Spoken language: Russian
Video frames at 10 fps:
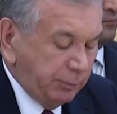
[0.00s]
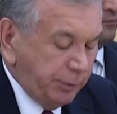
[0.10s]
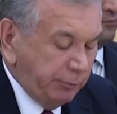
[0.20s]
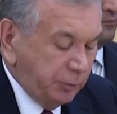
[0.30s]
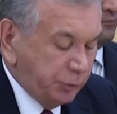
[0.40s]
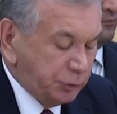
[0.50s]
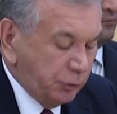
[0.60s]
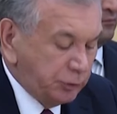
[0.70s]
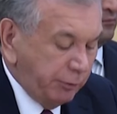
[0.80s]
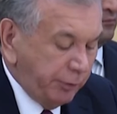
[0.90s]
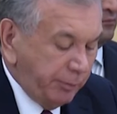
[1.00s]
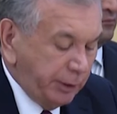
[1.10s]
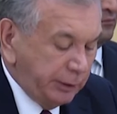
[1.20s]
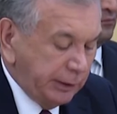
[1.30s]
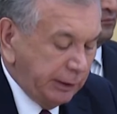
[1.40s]
по выпуску
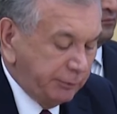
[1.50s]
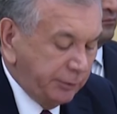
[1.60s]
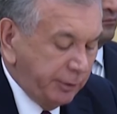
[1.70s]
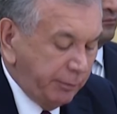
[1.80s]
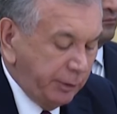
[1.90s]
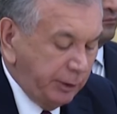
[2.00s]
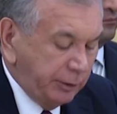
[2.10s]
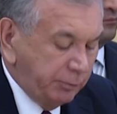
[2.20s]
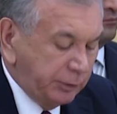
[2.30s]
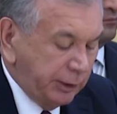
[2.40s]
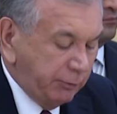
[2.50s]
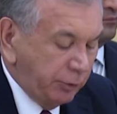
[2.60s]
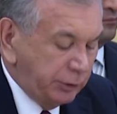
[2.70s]
современных автомобилей, бытовой